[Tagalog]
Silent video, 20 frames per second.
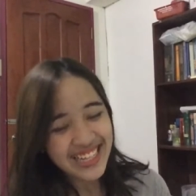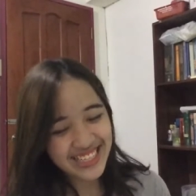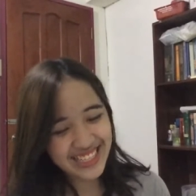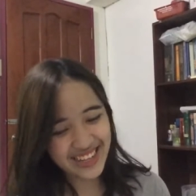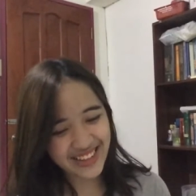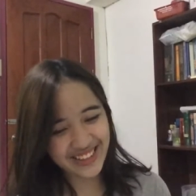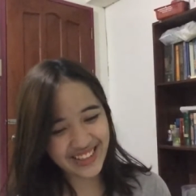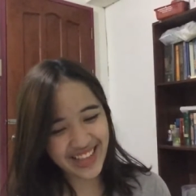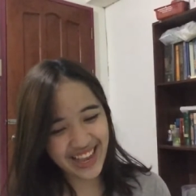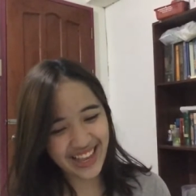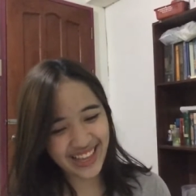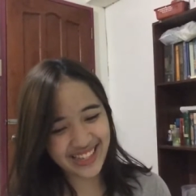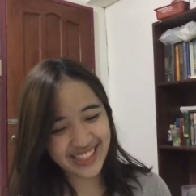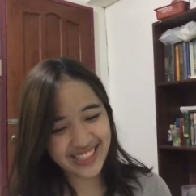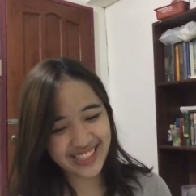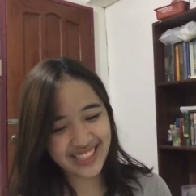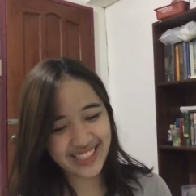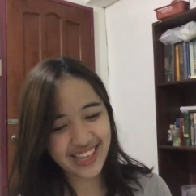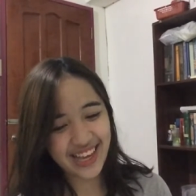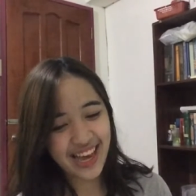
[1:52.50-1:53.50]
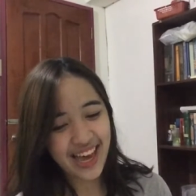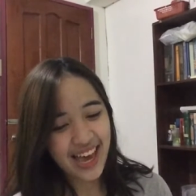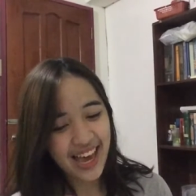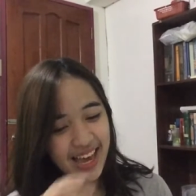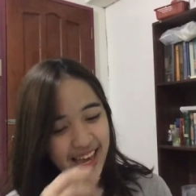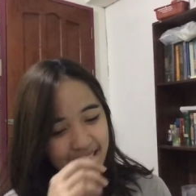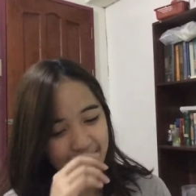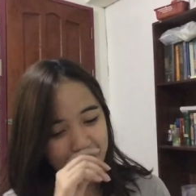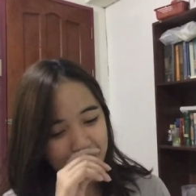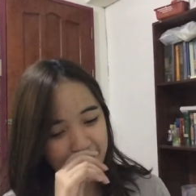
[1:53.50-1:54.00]
so next
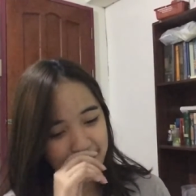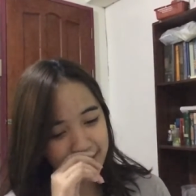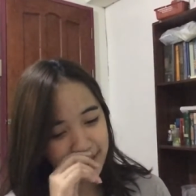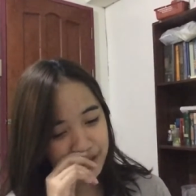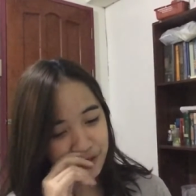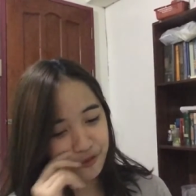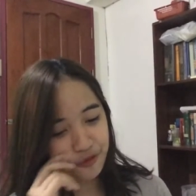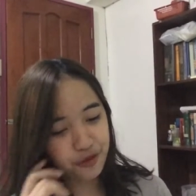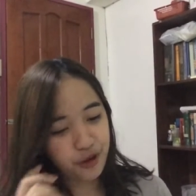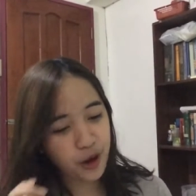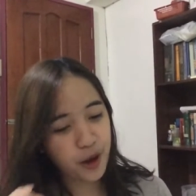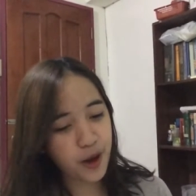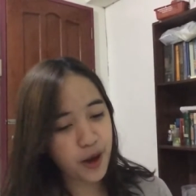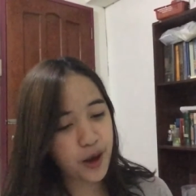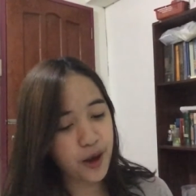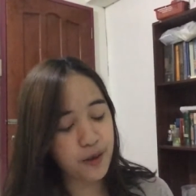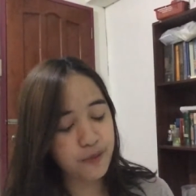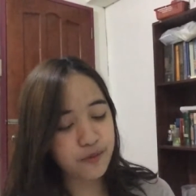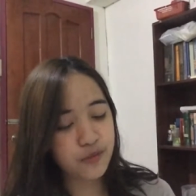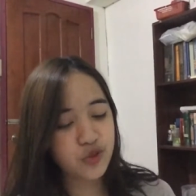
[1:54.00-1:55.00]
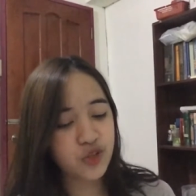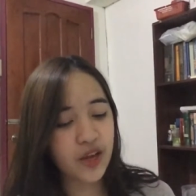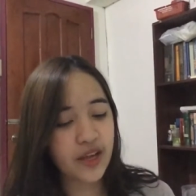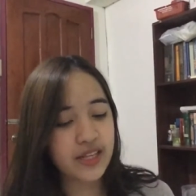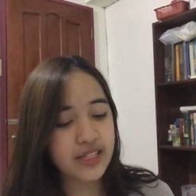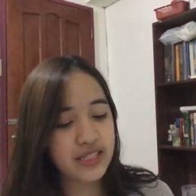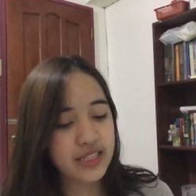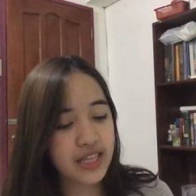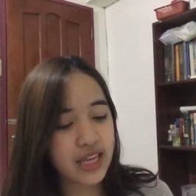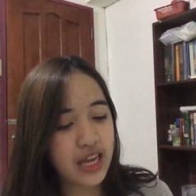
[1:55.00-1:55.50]
is from
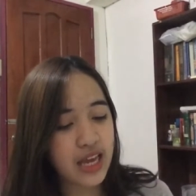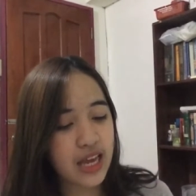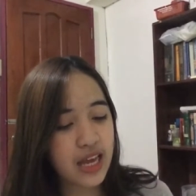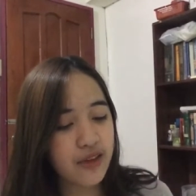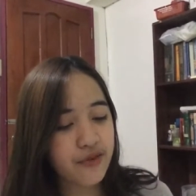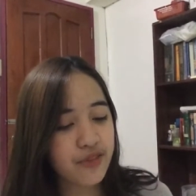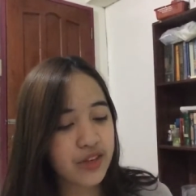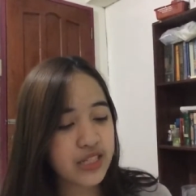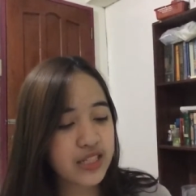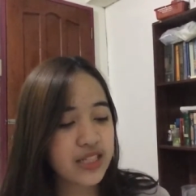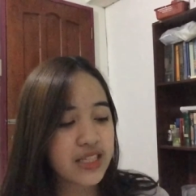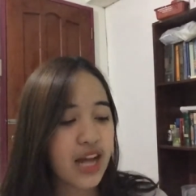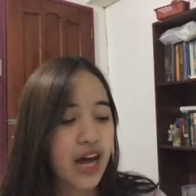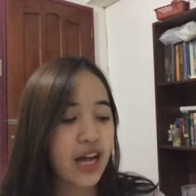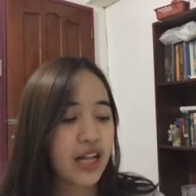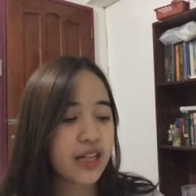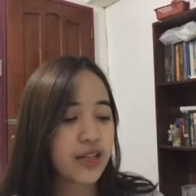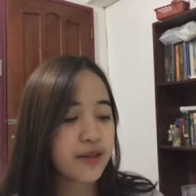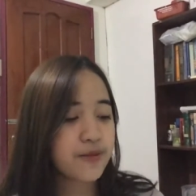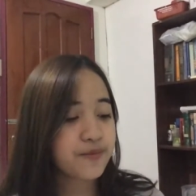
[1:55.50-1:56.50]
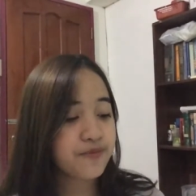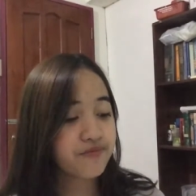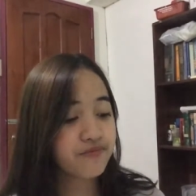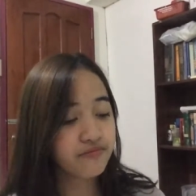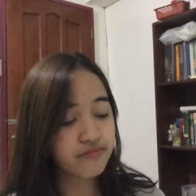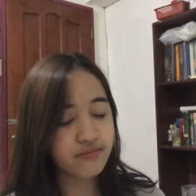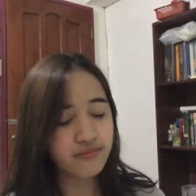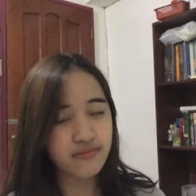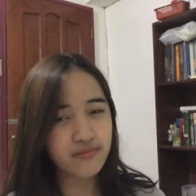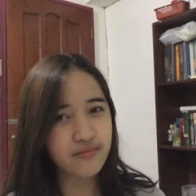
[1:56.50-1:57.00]
JC Vistal.
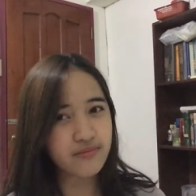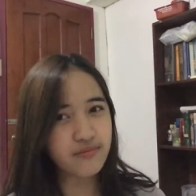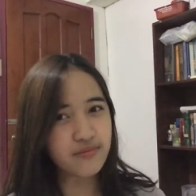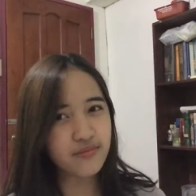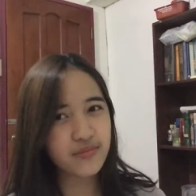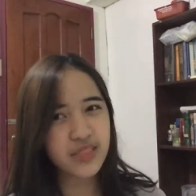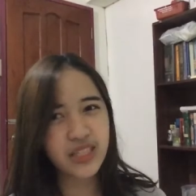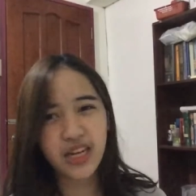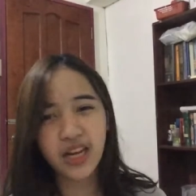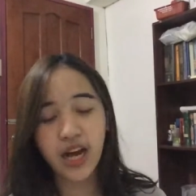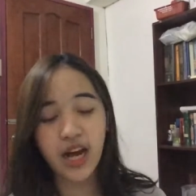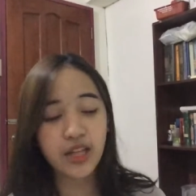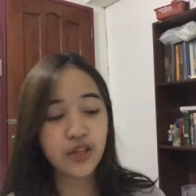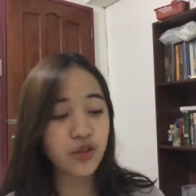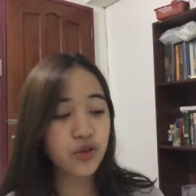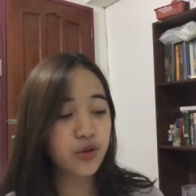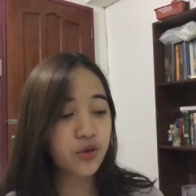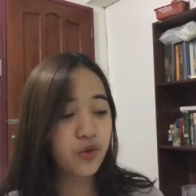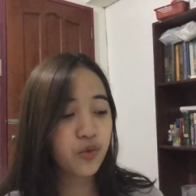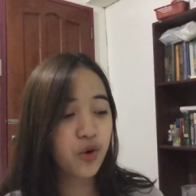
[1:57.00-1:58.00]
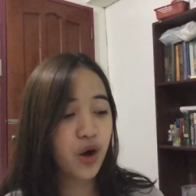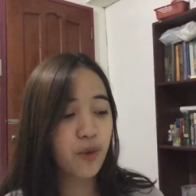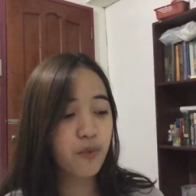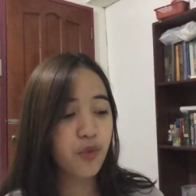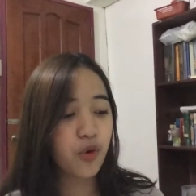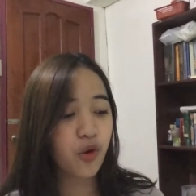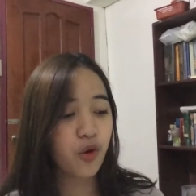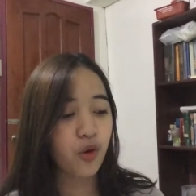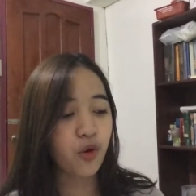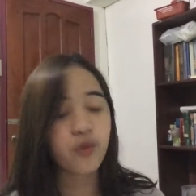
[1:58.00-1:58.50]
Nganong
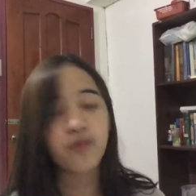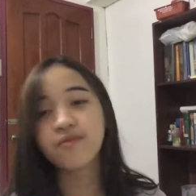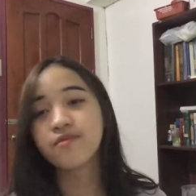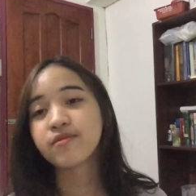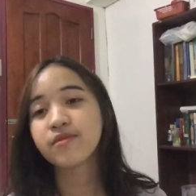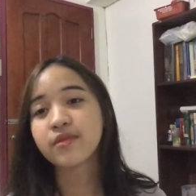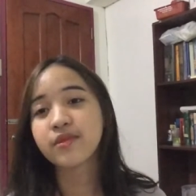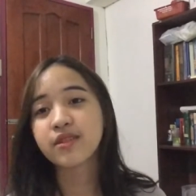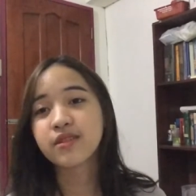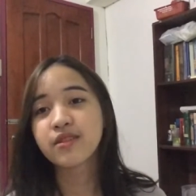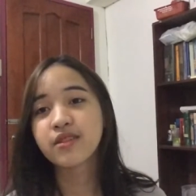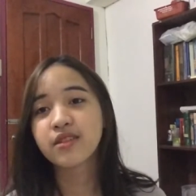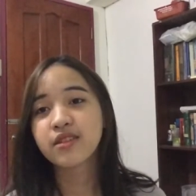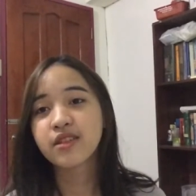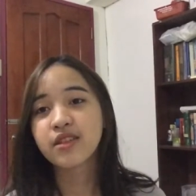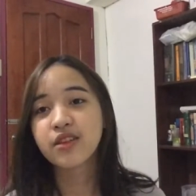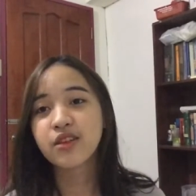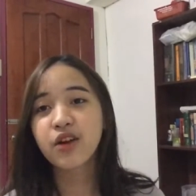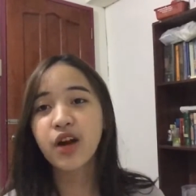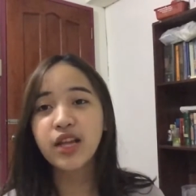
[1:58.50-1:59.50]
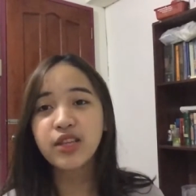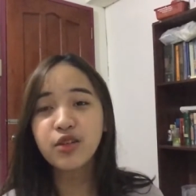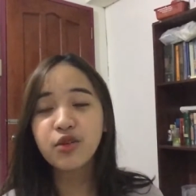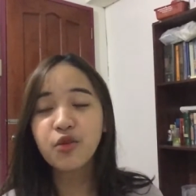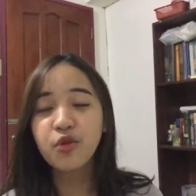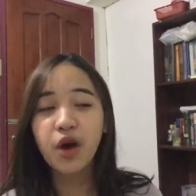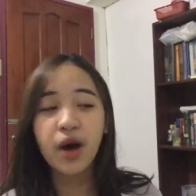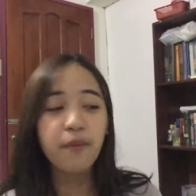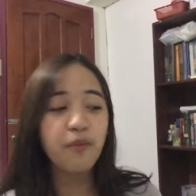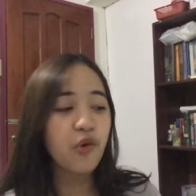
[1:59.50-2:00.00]
gwapo ko.
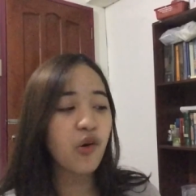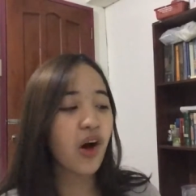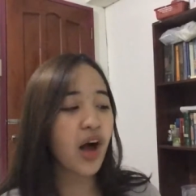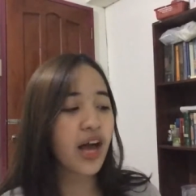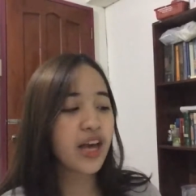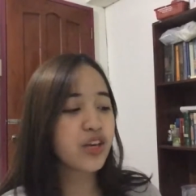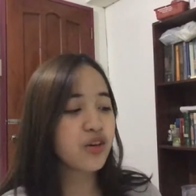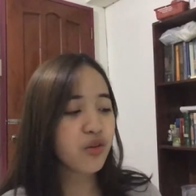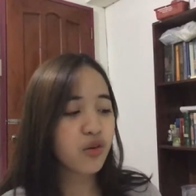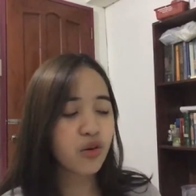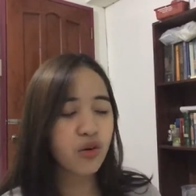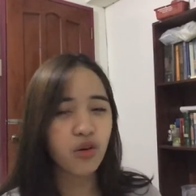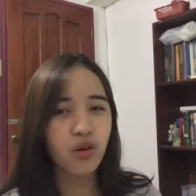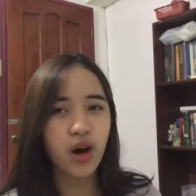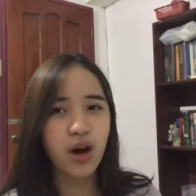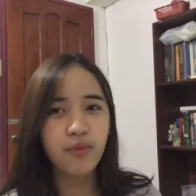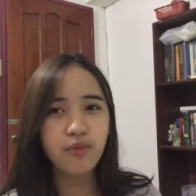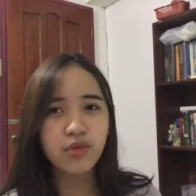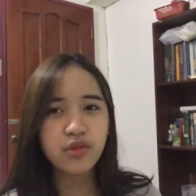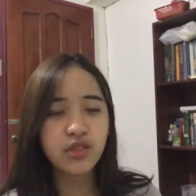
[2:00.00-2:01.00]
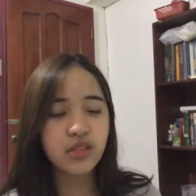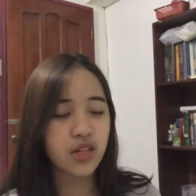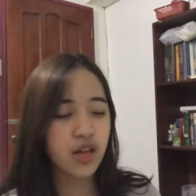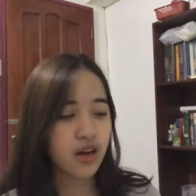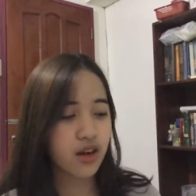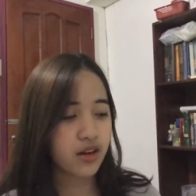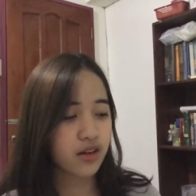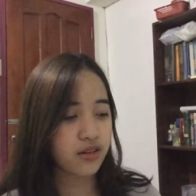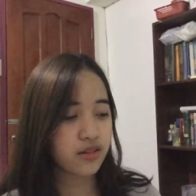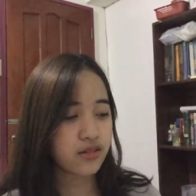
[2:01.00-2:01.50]
Nganong gwapo kayo ko. Ambot
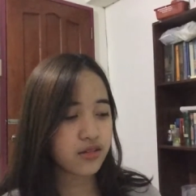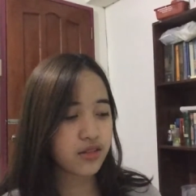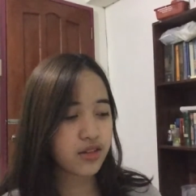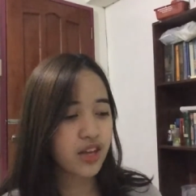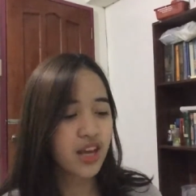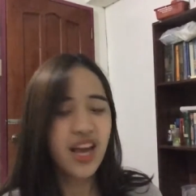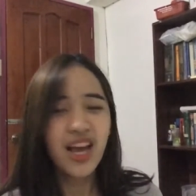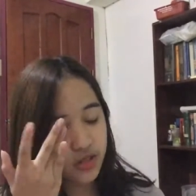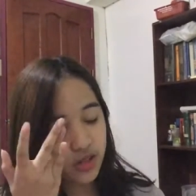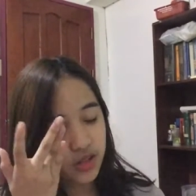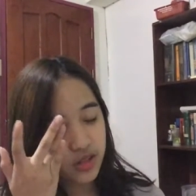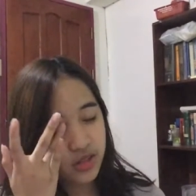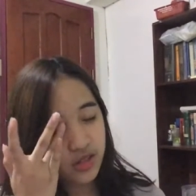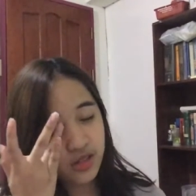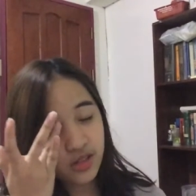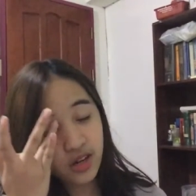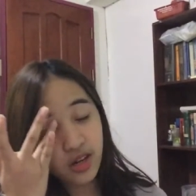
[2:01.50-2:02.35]
lang. Sige na